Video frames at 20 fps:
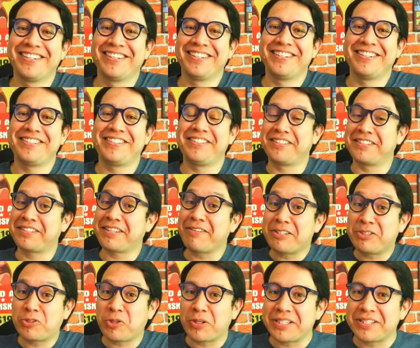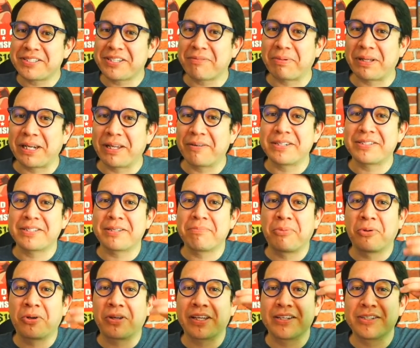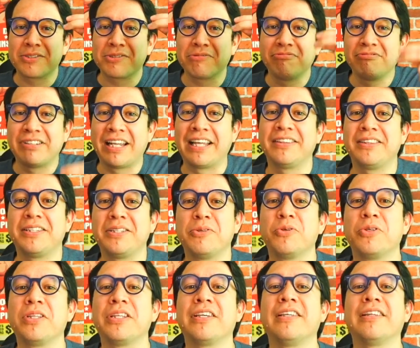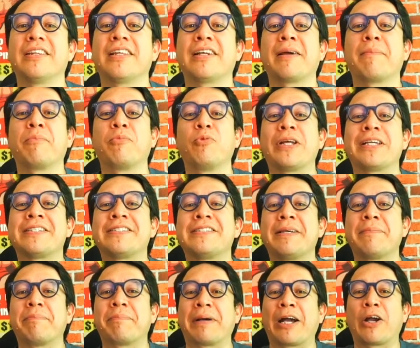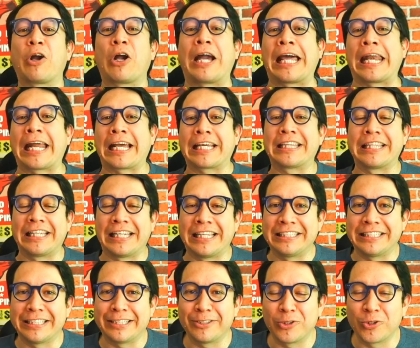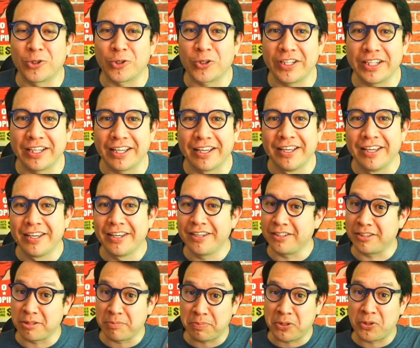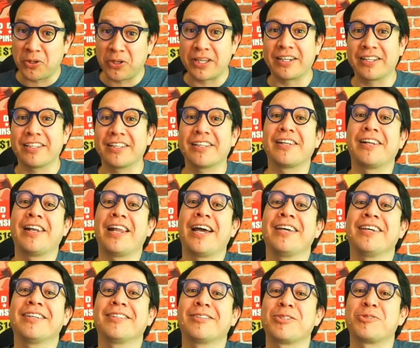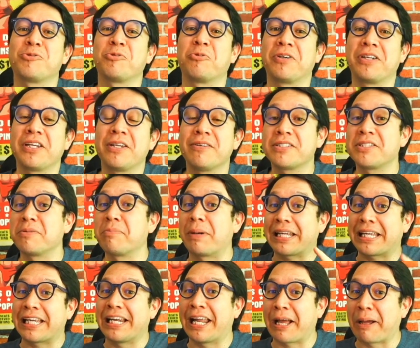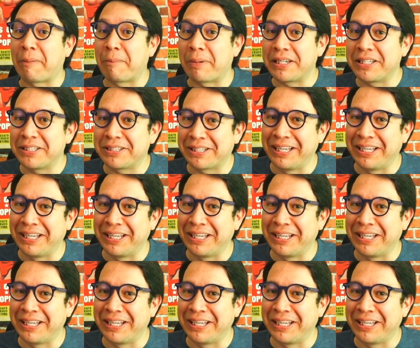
Y si te sabes todas esas palabras es porque eres un nativo digital a pura cepa, crack de la tecnología. Y te pido que le des like, te suscribas y marques la campanita